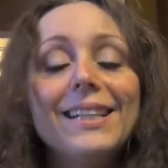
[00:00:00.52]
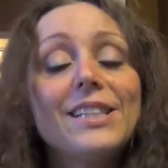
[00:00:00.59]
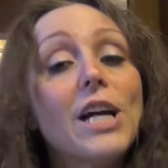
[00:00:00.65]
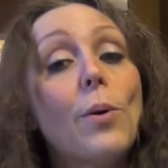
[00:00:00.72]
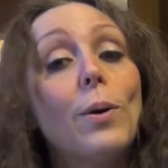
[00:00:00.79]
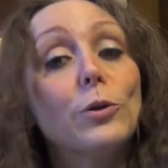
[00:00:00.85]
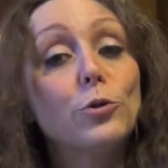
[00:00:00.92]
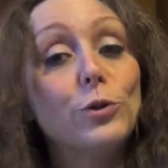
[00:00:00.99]

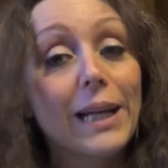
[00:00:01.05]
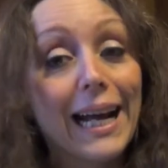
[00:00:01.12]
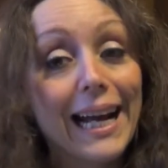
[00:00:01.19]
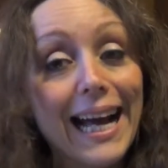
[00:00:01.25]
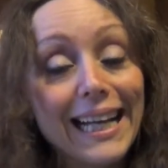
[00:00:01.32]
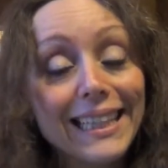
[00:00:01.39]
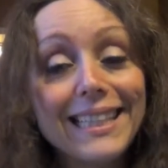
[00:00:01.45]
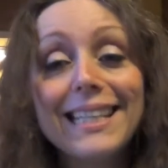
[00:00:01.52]
Ciao a tutte
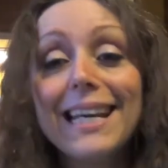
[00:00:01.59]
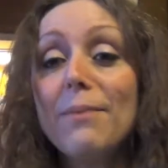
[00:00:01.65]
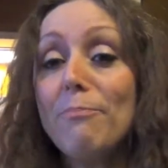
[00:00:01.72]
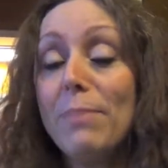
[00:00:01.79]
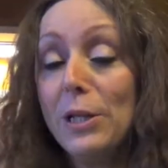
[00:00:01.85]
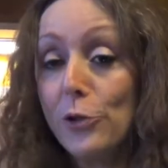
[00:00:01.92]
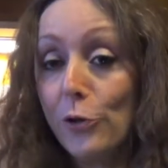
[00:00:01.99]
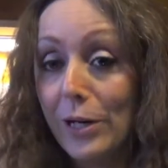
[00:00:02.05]
ragazze,
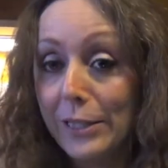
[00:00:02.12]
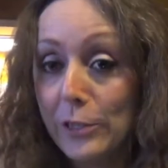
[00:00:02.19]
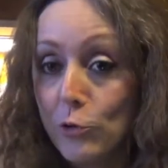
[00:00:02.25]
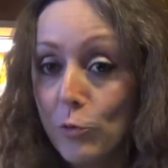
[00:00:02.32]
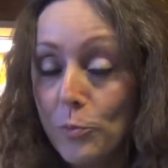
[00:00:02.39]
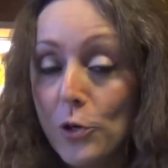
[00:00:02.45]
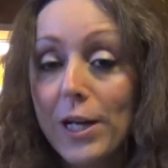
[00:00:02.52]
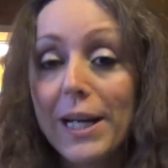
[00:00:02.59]
bentornate
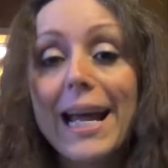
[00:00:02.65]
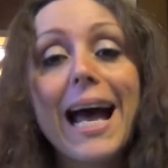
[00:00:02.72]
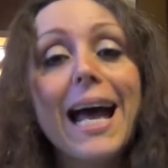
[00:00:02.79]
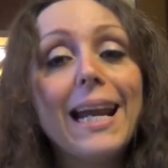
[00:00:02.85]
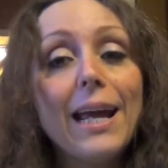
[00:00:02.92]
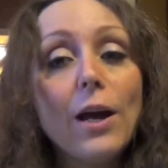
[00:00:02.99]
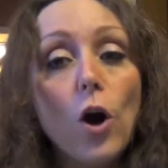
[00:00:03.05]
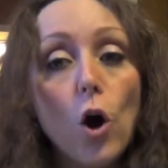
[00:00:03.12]
sul mio
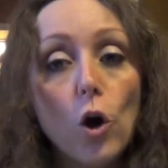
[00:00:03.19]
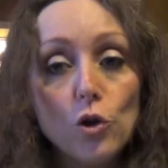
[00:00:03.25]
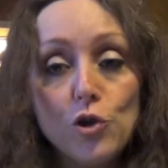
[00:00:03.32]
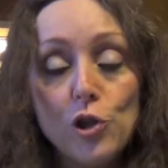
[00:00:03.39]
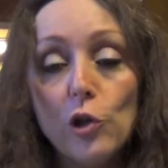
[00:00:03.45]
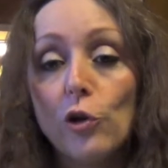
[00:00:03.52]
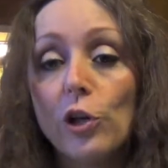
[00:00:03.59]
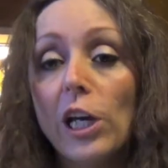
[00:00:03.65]
canale,
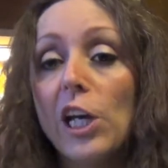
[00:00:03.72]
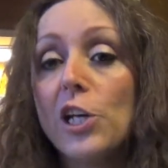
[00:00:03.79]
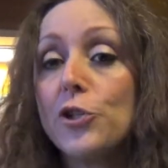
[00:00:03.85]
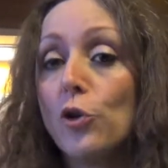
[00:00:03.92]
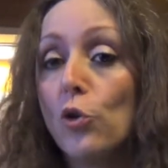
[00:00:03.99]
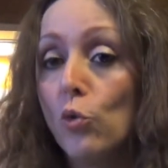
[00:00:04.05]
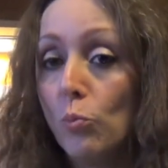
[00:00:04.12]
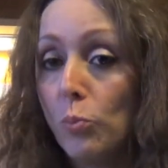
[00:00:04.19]
oggi
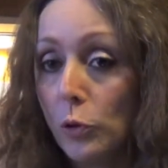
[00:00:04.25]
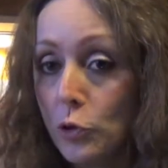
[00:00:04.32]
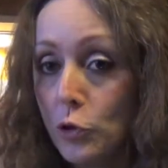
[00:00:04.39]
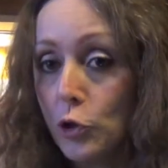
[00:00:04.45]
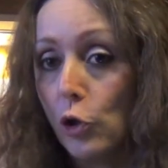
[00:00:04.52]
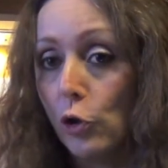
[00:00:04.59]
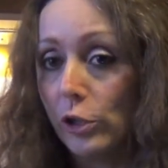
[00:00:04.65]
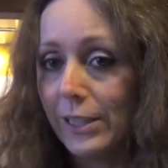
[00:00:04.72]
location un po'
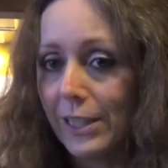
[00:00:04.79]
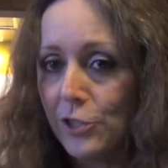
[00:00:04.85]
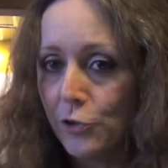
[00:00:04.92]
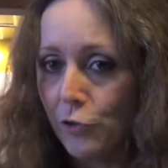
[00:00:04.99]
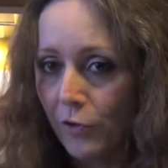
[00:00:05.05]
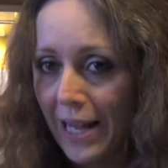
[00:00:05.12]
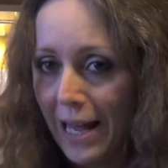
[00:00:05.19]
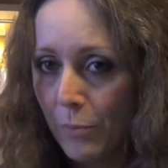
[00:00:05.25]
insolita,
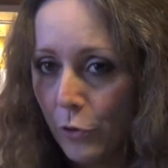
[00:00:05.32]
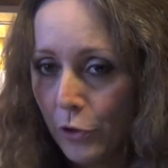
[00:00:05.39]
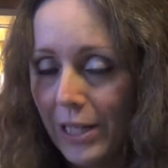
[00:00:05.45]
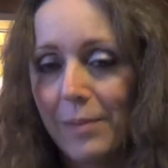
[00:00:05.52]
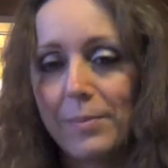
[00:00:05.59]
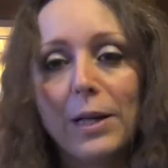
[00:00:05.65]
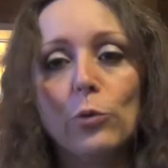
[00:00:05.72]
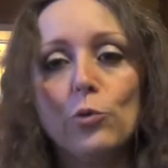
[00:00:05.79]
ci troviamo
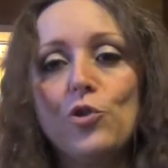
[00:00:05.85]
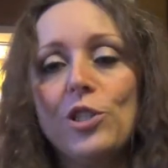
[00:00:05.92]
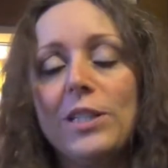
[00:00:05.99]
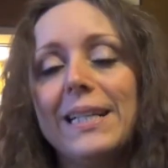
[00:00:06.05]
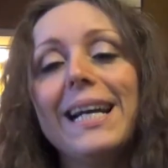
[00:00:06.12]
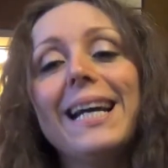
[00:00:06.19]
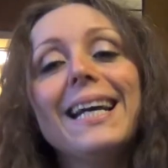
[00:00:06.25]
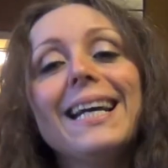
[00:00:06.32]
nella mia
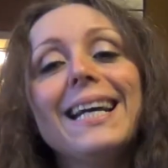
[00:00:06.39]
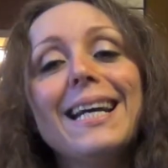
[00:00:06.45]
cucina,